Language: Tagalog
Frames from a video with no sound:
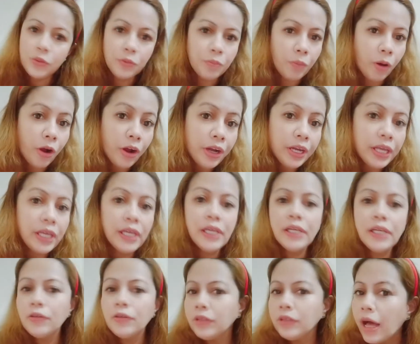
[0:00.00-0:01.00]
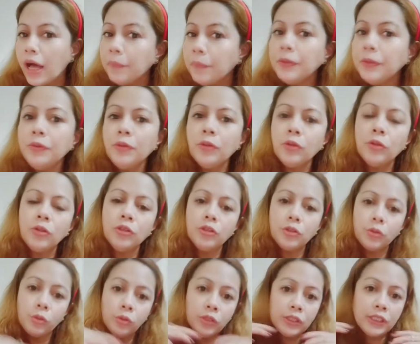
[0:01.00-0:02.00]
good morning, good
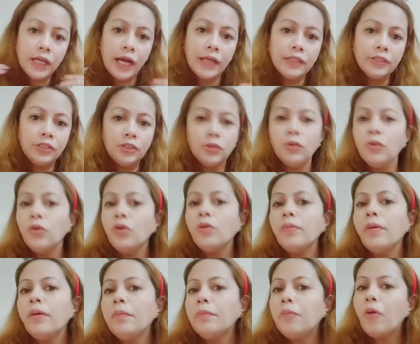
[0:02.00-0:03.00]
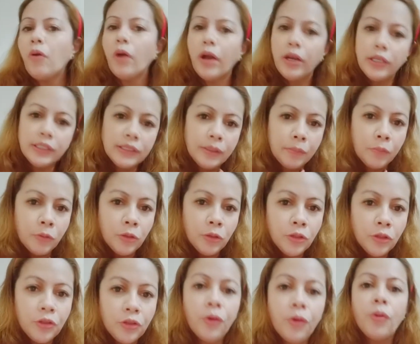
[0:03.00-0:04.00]
afternoon, kung saan sulok man po kayo sa
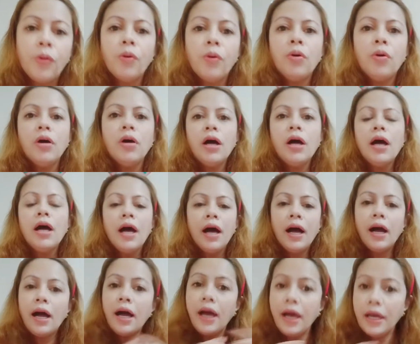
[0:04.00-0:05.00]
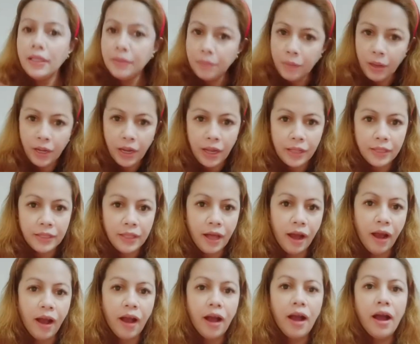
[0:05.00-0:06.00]
mundo. At
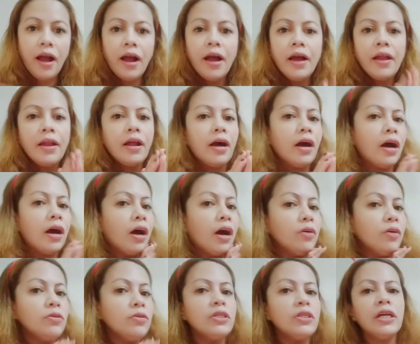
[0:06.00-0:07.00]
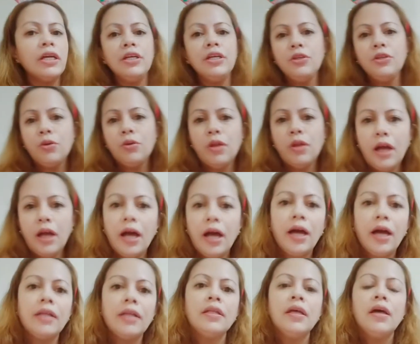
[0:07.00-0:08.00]
magandang araw sa inyong
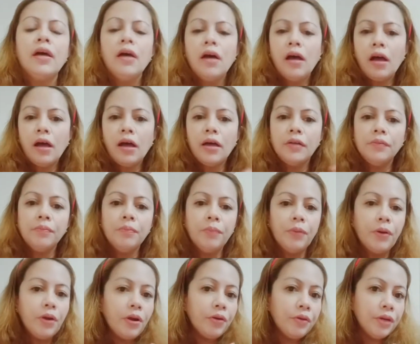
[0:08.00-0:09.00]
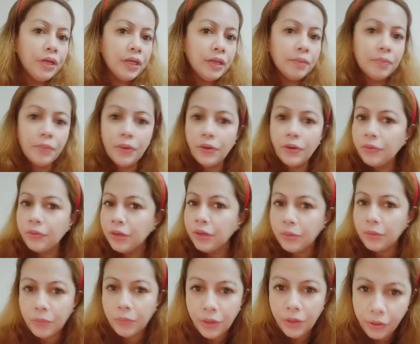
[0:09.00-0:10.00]
lahat. At Merry,
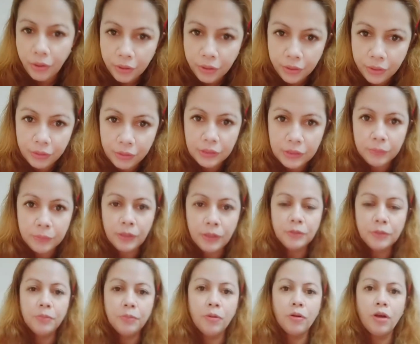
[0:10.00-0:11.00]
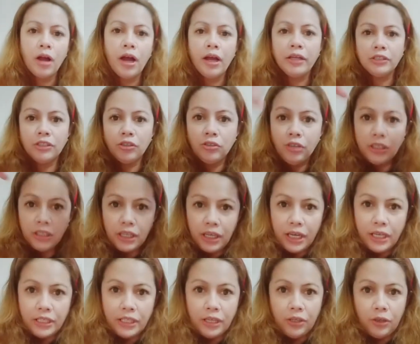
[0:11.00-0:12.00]
Merry, Merry Christmas po guys. So
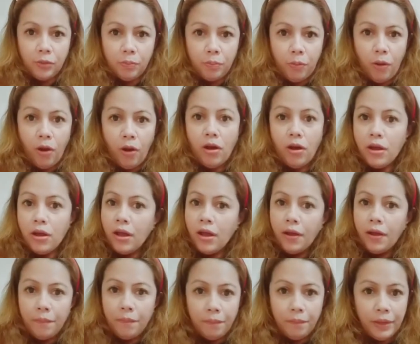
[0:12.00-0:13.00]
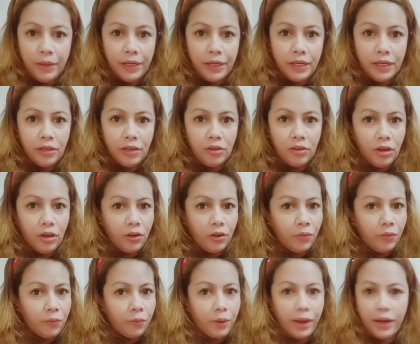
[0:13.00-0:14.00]
nakikita nyo po, may ganun
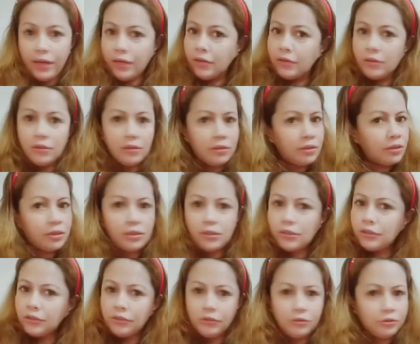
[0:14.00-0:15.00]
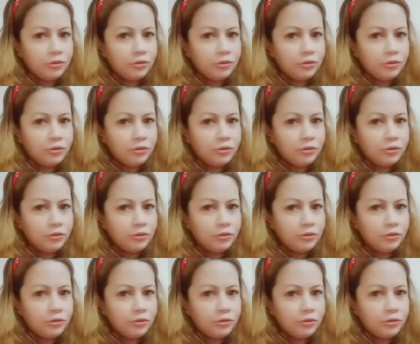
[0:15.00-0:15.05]
ako reindeer.